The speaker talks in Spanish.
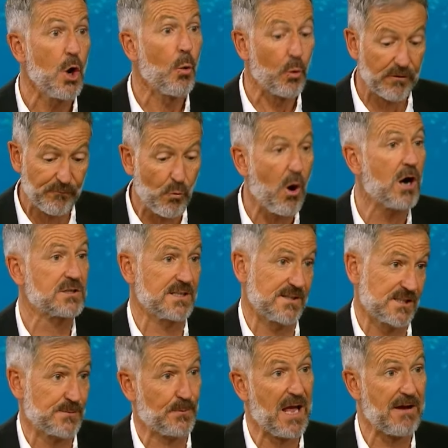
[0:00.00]
hubiera subido a
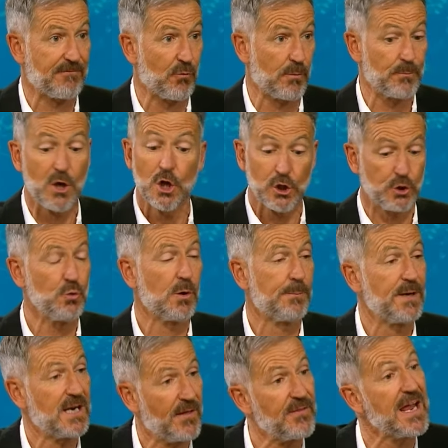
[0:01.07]
esta plataforma,
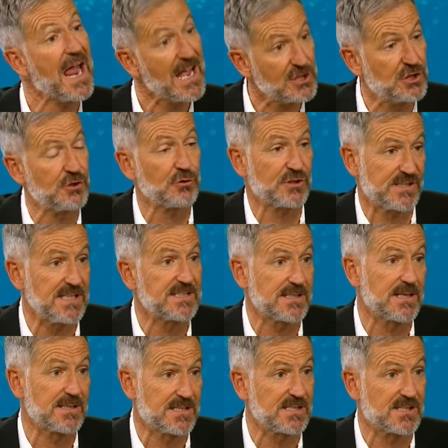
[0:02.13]
habrían estado atentos
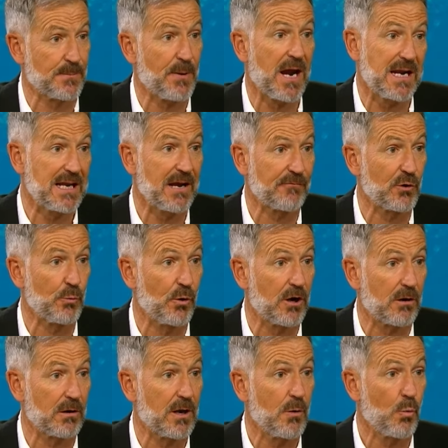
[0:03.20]
a él y
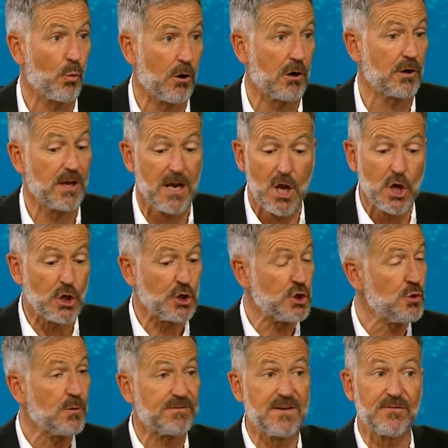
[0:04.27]
anticipando cada palabra. No
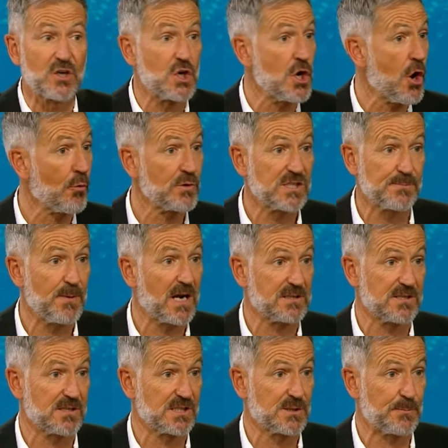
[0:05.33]
le dieron ningún
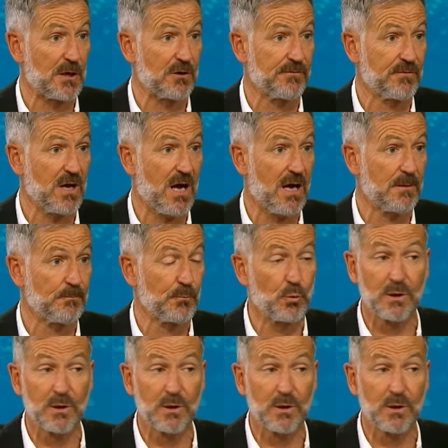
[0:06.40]
respeto al Espíritu de Dios.